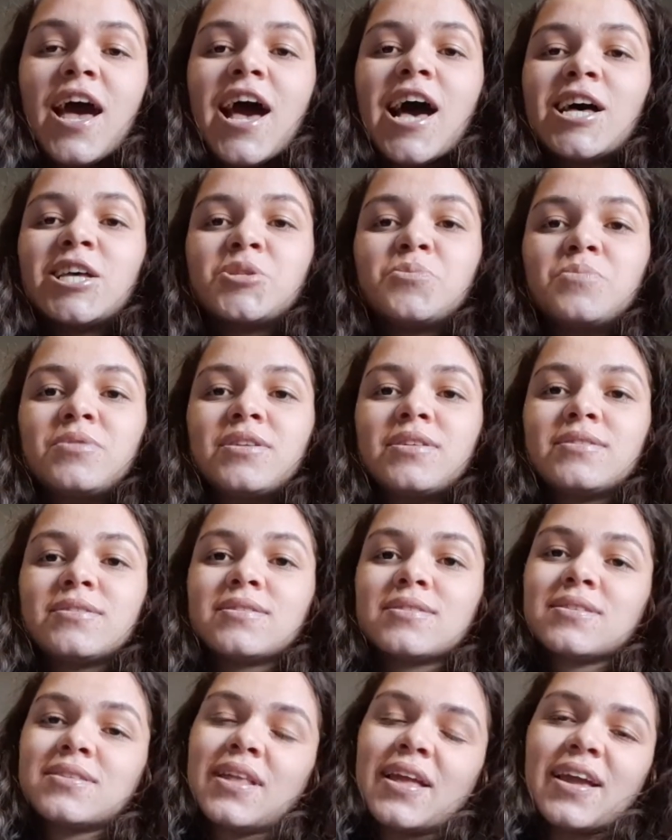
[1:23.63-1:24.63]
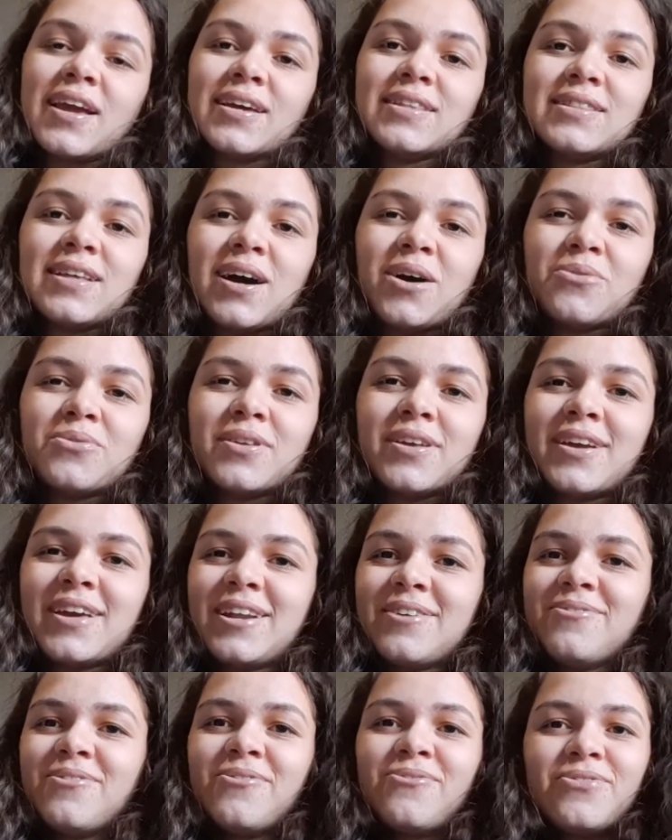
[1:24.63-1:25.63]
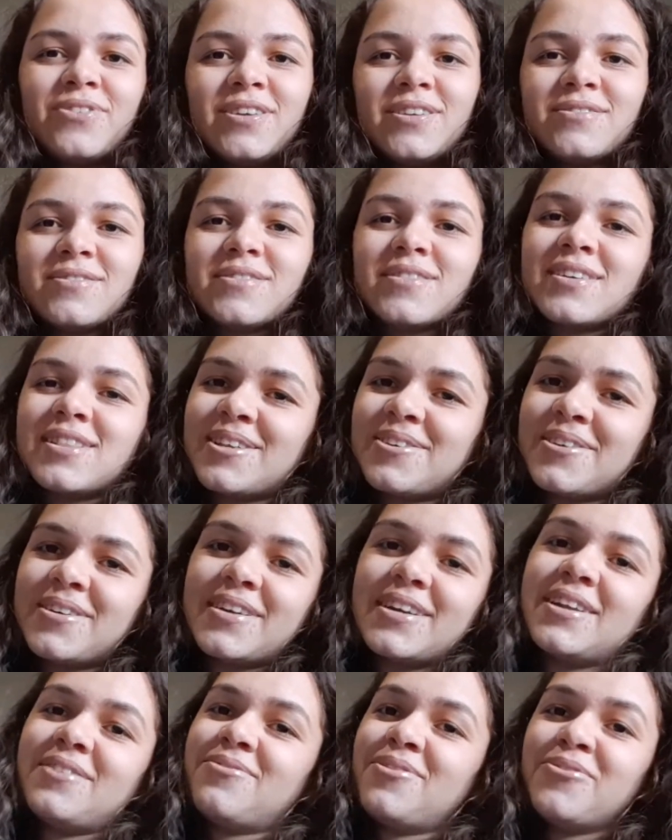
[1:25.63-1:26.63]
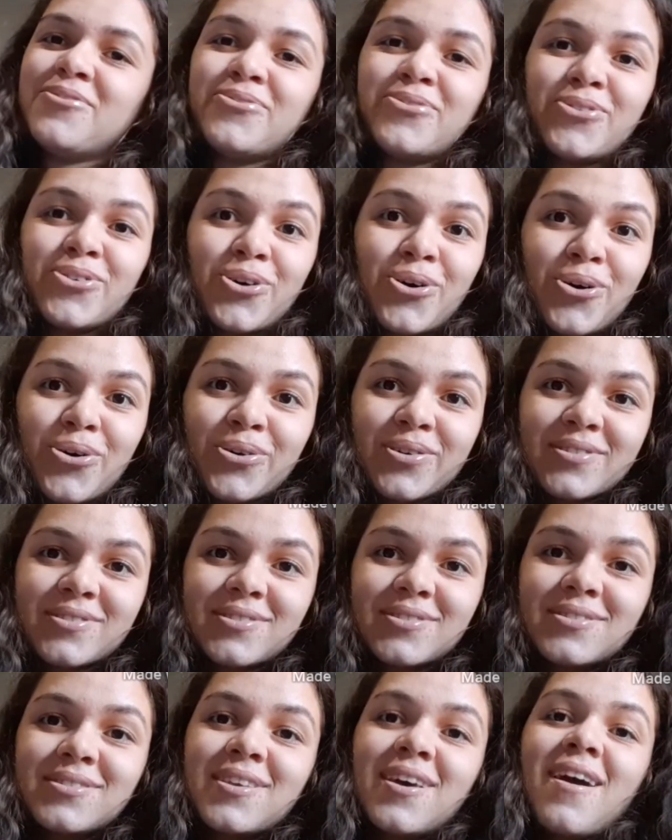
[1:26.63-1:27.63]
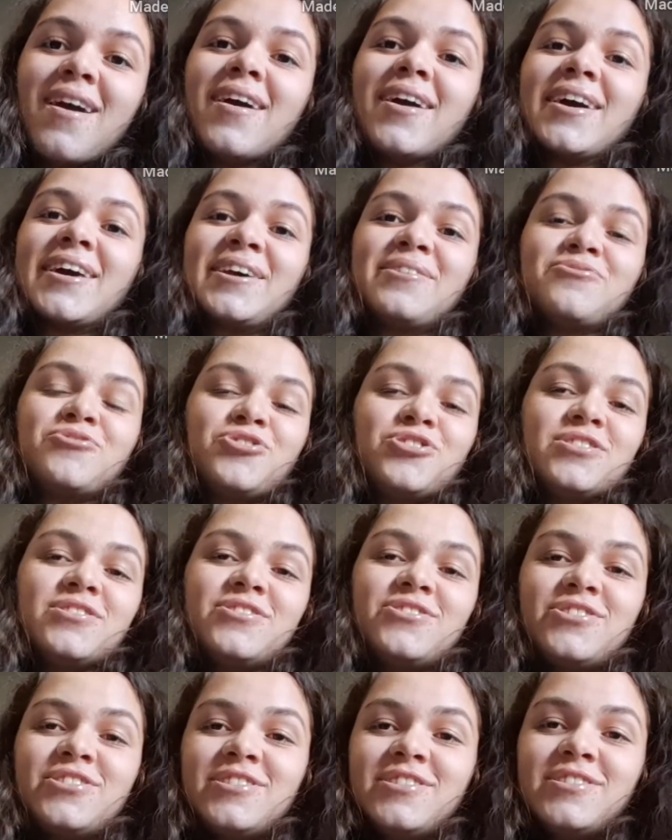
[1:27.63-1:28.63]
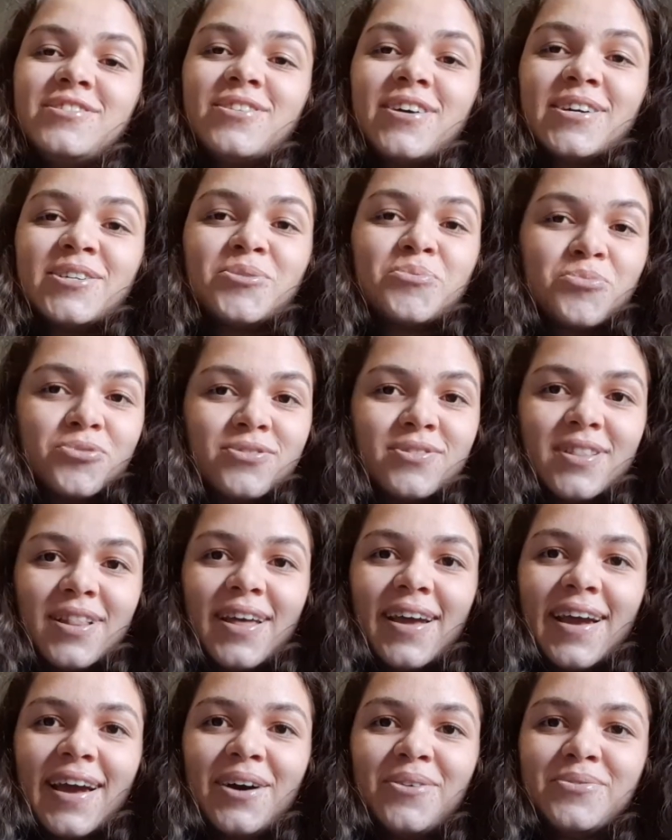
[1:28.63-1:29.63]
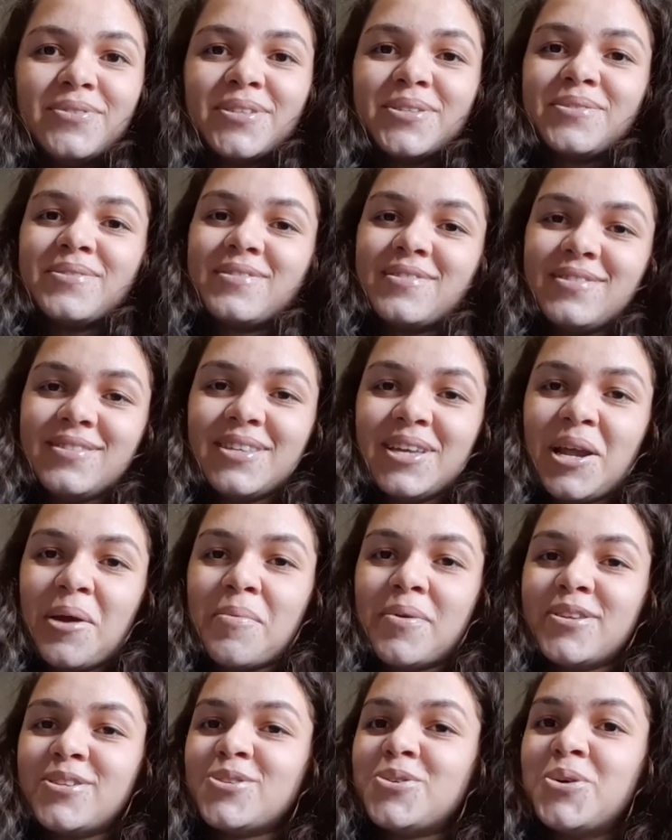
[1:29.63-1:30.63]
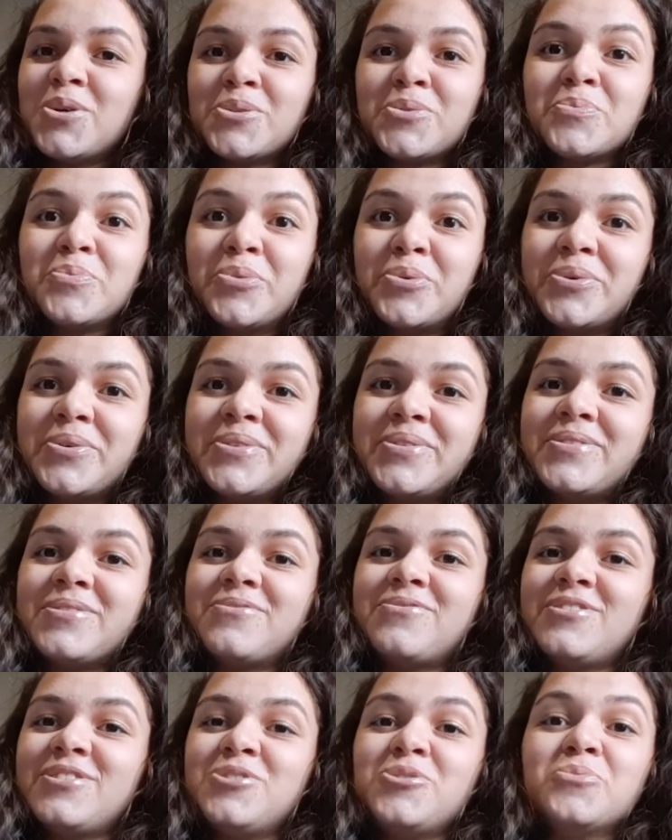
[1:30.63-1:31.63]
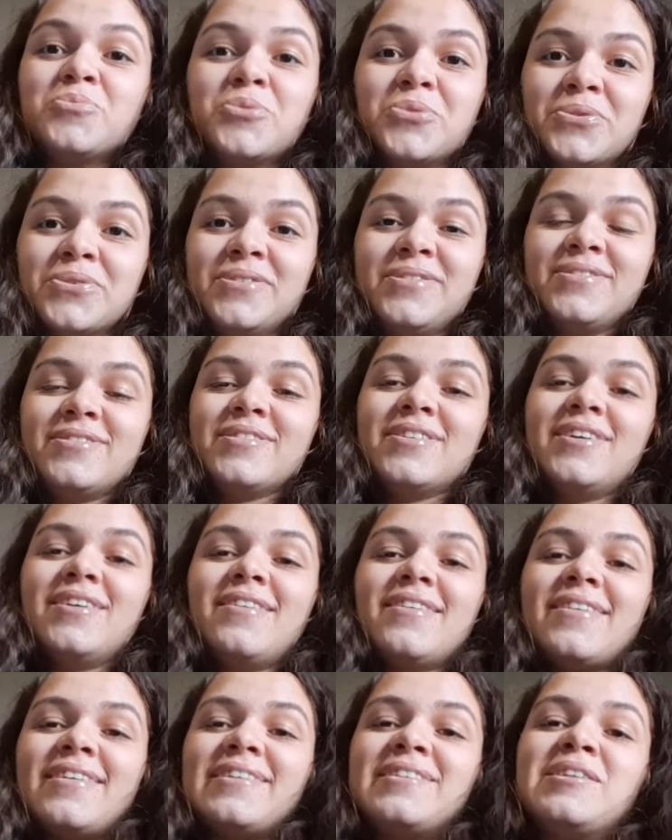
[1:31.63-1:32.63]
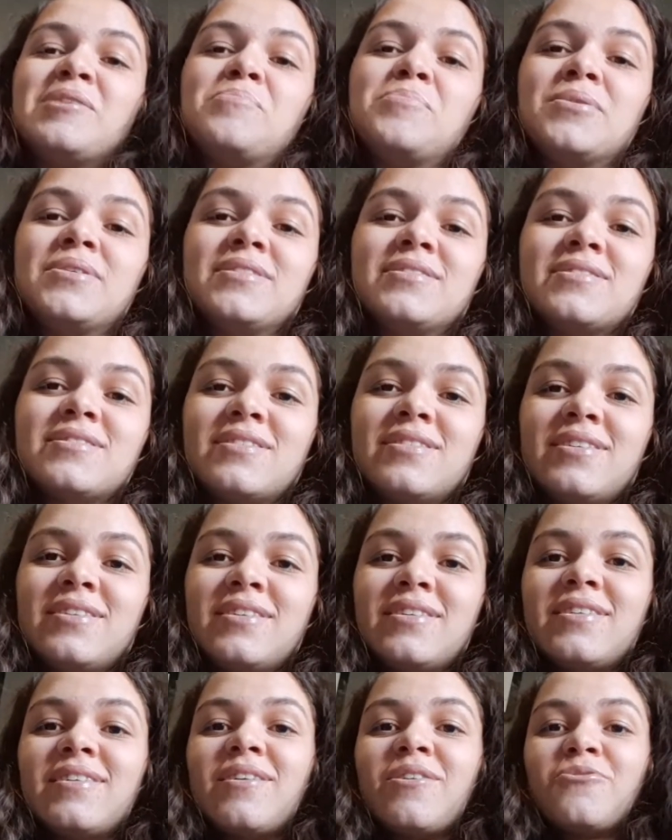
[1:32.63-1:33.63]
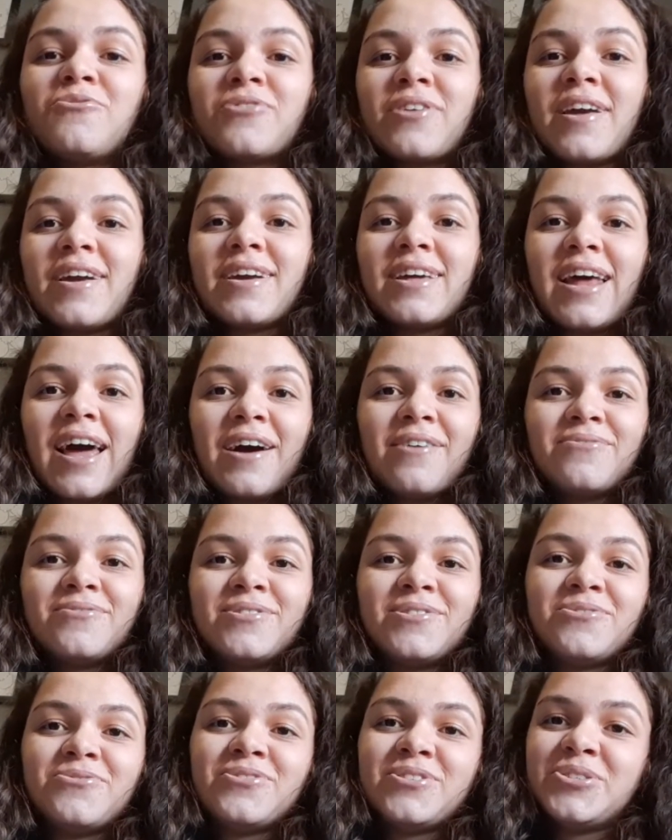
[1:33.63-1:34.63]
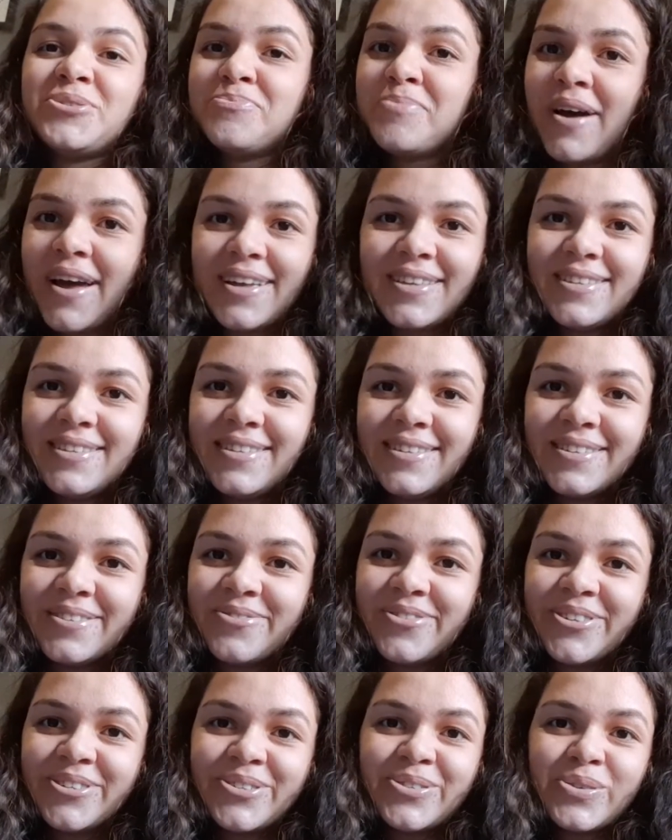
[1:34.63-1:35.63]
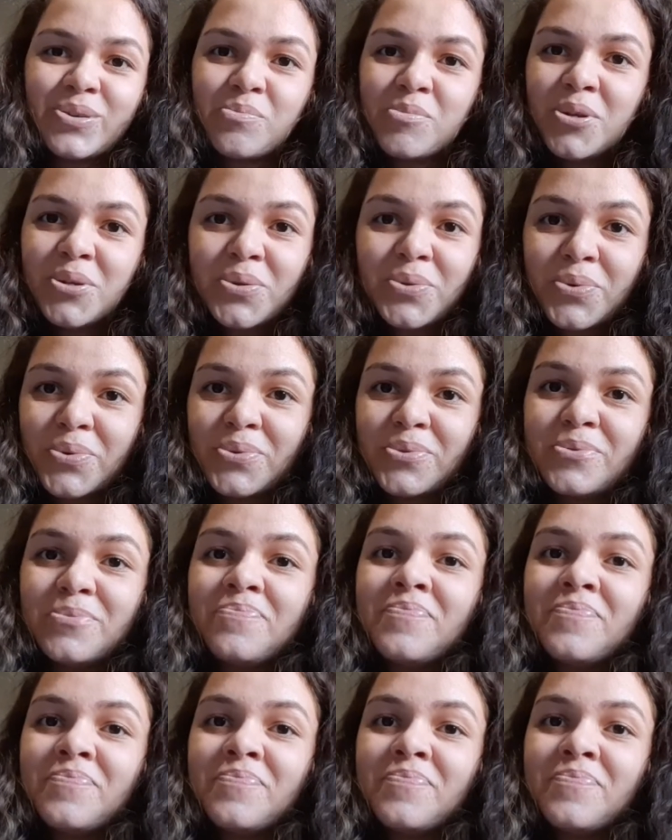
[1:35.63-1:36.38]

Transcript: as meninas que têm canal, que grava vídeos, que grava vlogs, gravo dia a dia, acho muito legal isso, sinceramente, gosto muito, eu vejo muito e depois que eu fiquei grávida eu vejo mais ainda, vejo sobre tudo.